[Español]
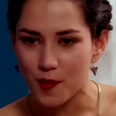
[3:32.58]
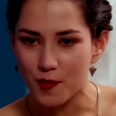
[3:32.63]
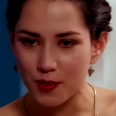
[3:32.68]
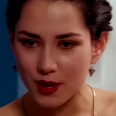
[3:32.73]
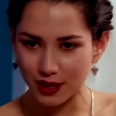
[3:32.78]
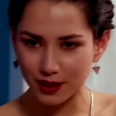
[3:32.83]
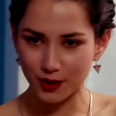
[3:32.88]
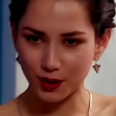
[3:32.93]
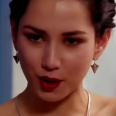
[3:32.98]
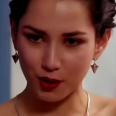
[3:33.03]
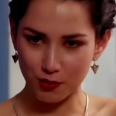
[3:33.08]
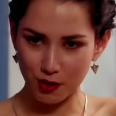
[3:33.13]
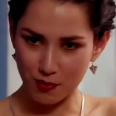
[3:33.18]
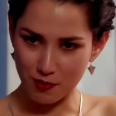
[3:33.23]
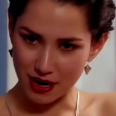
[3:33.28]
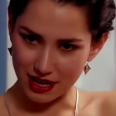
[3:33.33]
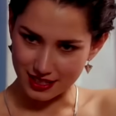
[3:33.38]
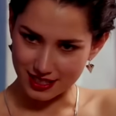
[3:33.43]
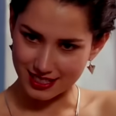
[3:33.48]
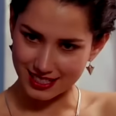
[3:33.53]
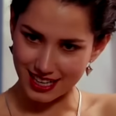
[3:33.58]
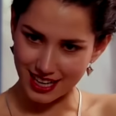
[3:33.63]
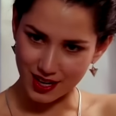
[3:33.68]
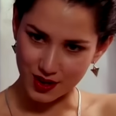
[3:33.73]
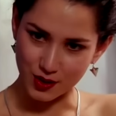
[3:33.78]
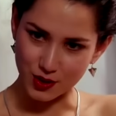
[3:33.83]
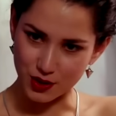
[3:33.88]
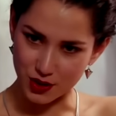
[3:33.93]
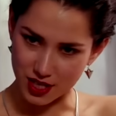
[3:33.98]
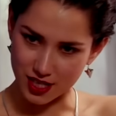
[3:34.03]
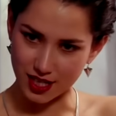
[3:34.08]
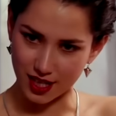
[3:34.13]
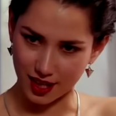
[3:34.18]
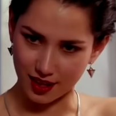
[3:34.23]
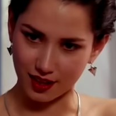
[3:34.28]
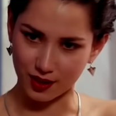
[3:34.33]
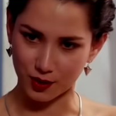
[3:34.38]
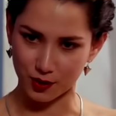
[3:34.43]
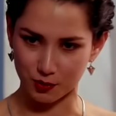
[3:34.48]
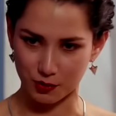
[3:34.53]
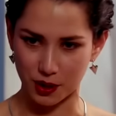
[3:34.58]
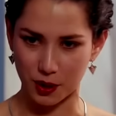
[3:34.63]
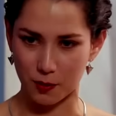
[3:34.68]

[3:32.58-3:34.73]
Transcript: viendo cómo Marcelo sí se queda con mi